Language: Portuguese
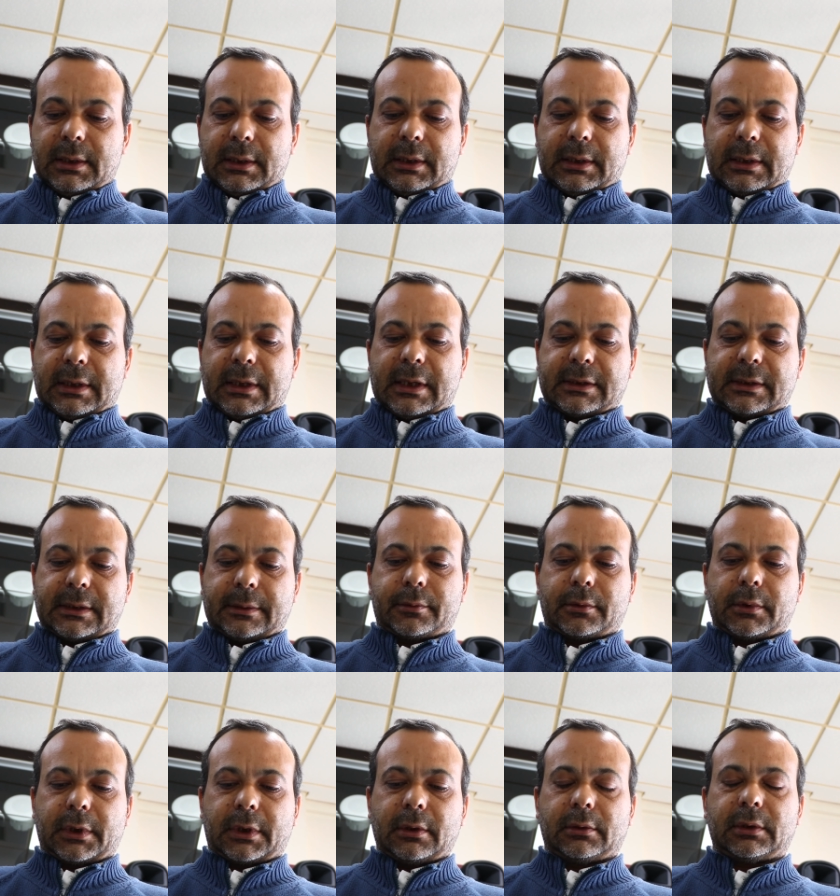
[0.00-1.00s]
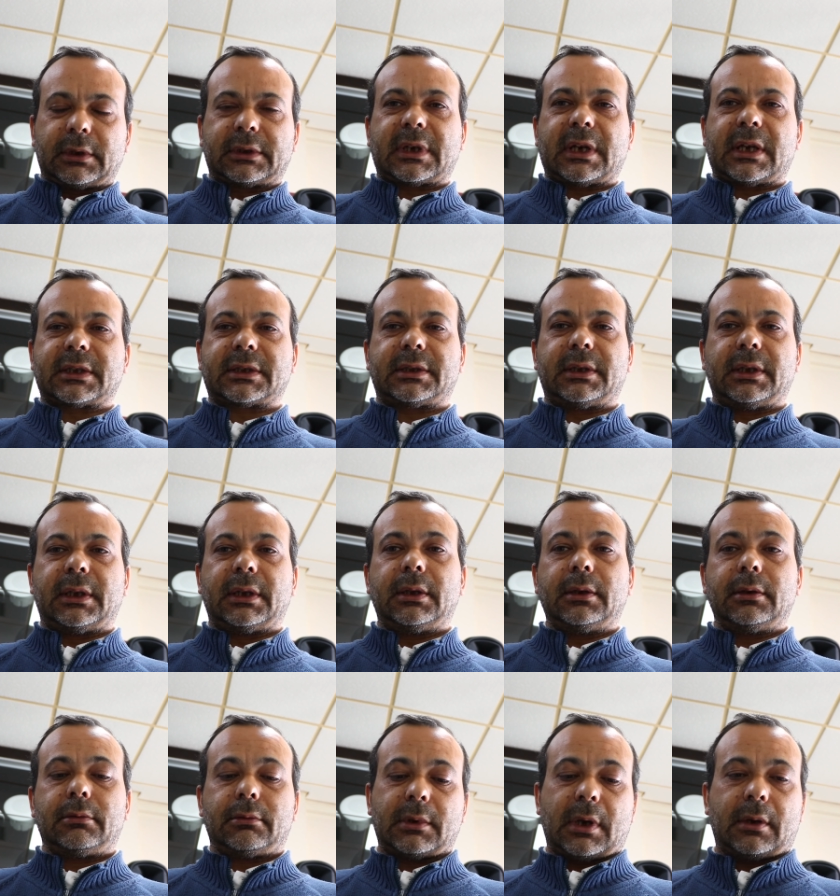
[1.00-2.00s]
e andar sempre com aquilo atrás de ti.
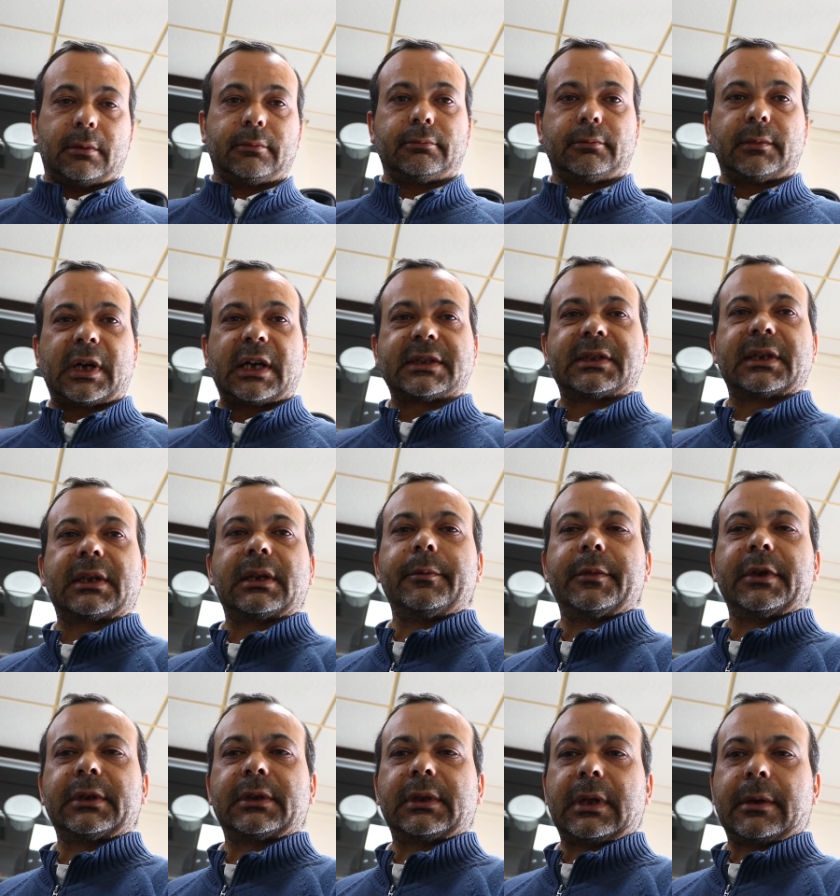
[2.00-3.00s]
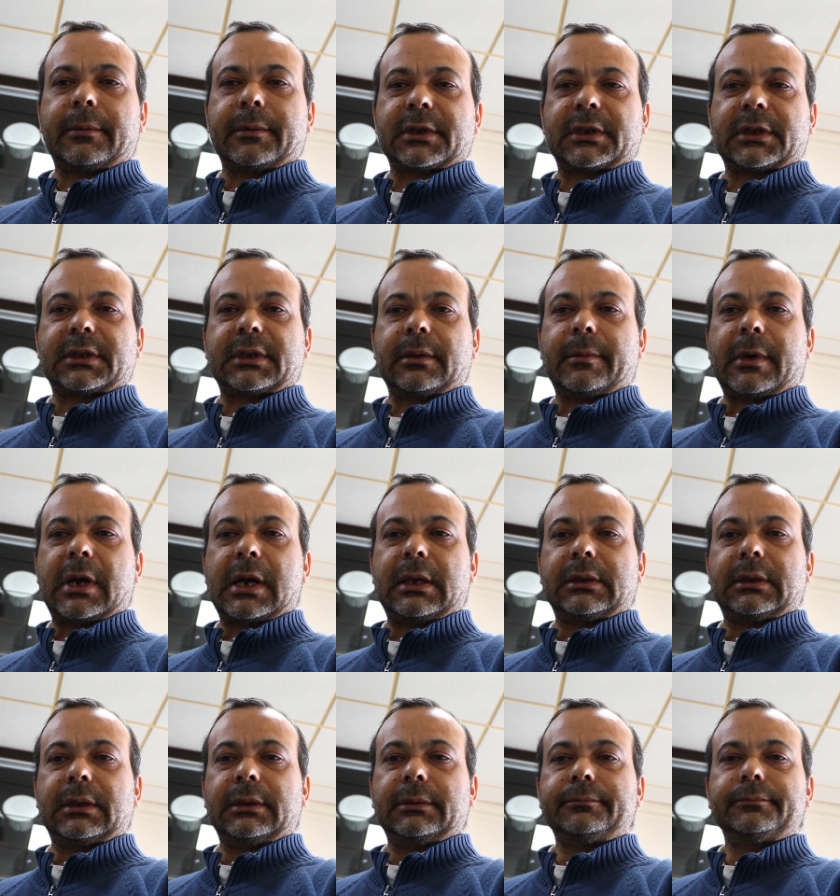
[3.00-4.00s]
Não, basicamente levas esta
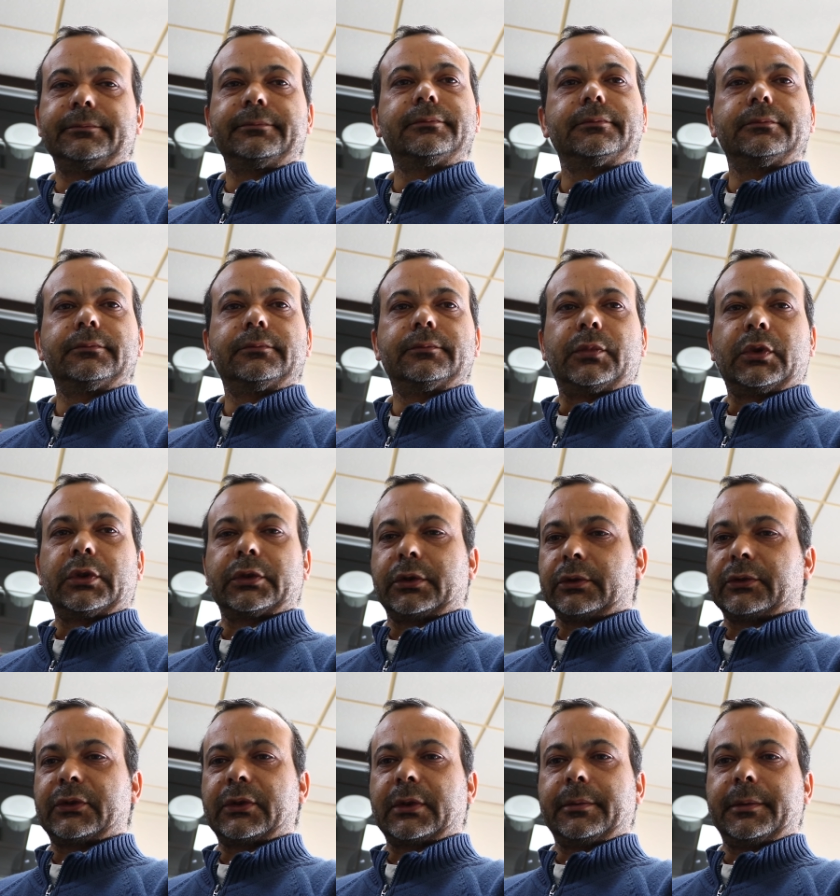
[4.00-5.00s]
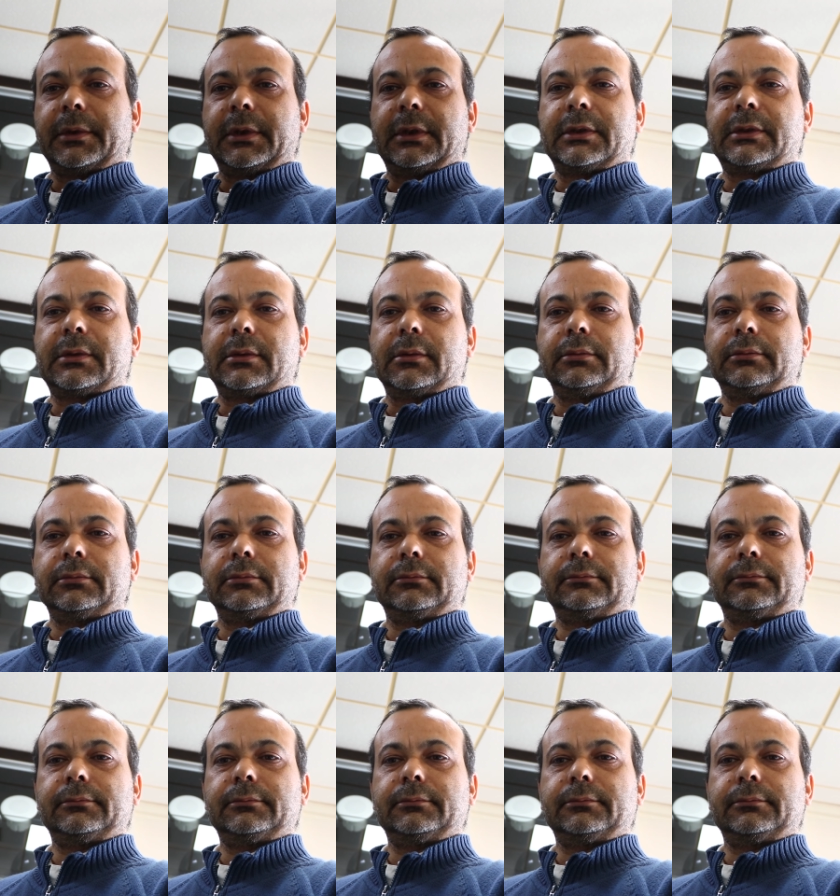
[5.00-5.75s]
mala para o teu serviço, vou